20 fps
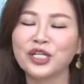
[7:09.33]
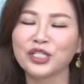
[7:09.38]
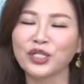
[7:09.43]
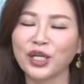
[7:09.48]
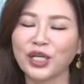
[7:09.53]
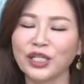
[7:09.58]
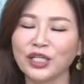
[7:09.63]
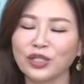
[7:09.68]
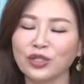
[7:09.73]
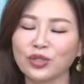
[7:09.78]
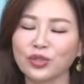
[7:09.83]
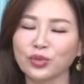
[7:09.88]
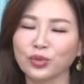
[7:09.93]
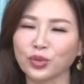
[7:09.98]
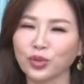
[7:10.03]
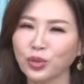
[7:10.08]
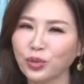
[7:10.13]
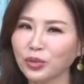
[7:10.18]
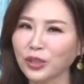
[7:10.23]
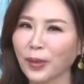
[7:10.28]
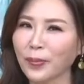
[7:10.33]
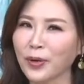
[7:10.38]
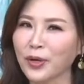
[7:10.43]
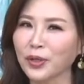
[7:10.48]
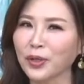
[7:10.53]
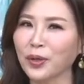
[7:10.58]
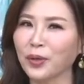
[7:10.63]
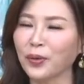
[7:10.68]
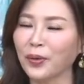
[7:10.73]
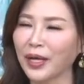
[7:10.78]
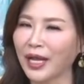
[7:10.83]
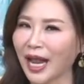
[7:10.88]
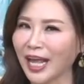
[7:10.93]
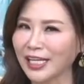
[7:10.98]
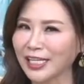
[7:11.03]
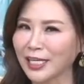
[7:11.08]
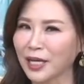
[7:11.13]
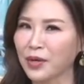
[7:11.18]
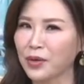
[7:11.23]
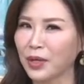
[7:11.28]
所以属兔的朋友未来
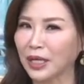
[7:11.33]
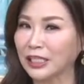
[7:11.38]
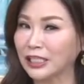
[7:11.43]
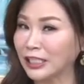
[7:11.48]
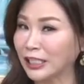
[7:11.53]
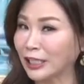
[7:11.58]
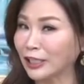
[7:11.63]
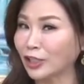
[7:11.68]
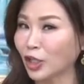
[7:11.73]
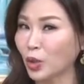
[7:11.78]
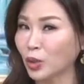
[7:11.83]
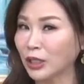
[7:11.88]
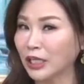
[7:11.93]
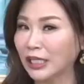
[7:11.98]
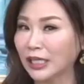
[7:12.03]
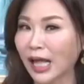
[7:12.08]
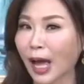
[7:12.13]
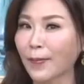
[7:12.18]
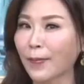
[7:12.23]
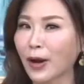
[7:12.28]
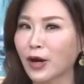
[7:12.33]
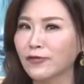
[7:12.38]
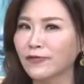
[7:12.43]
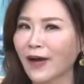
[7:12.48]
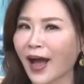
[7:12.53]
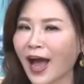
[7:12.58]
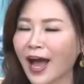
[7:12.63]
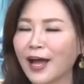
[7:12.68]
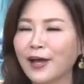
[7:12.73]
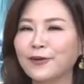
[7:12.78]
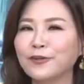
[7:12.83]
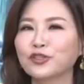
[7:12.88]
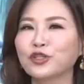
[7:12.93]
一个月行动力大爆发，